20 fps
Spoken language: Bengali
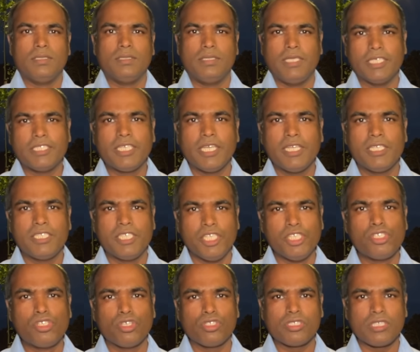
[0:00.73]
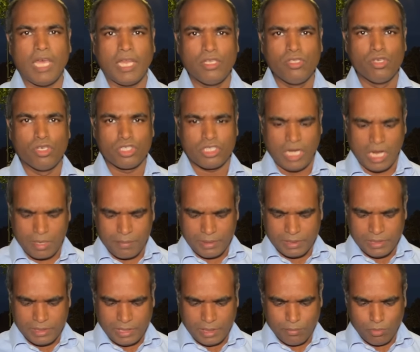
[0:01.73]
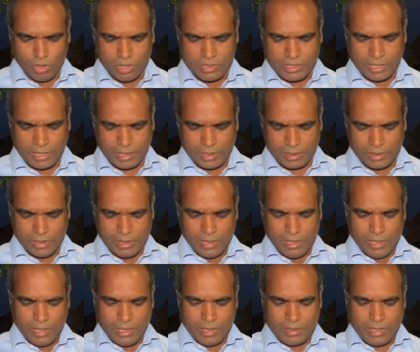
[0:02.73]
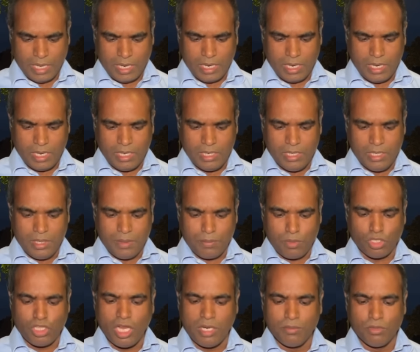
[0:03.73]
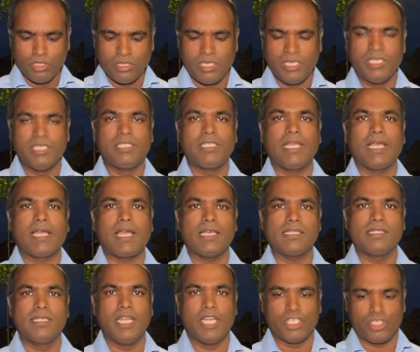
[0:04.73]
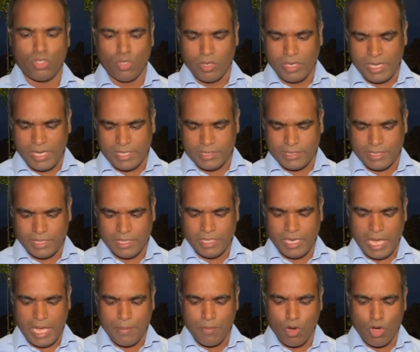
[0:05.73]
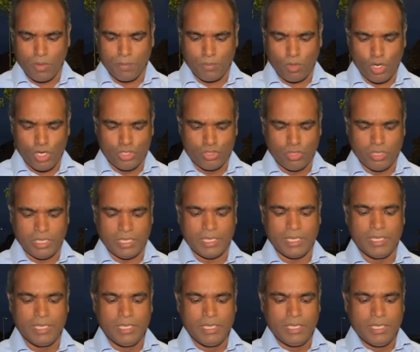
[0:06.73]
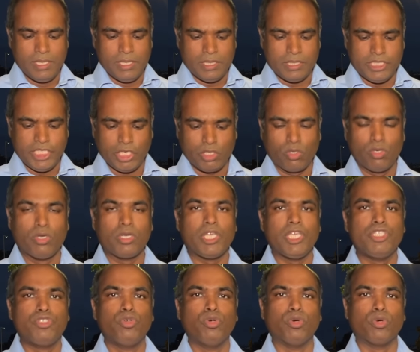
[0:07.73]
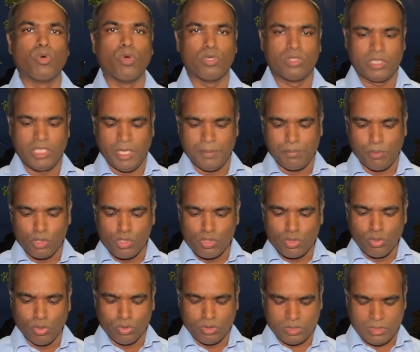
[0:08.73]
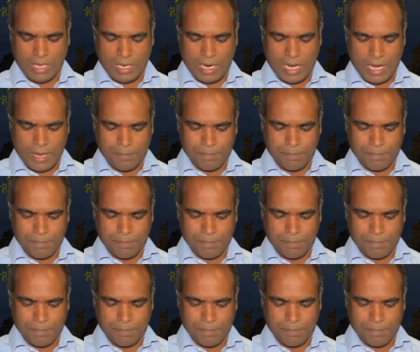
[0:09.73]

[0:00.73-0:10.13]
দেশের শীর্ষস্থানীয় সাংবাদিকরা বলেছেন তারা প্রধানমন্ত্রী শেখ হাসিনার সঙ্গে আছেন এবং প্রয়োজনে যে কোনো কিছু করতে প্রস্তুত তারা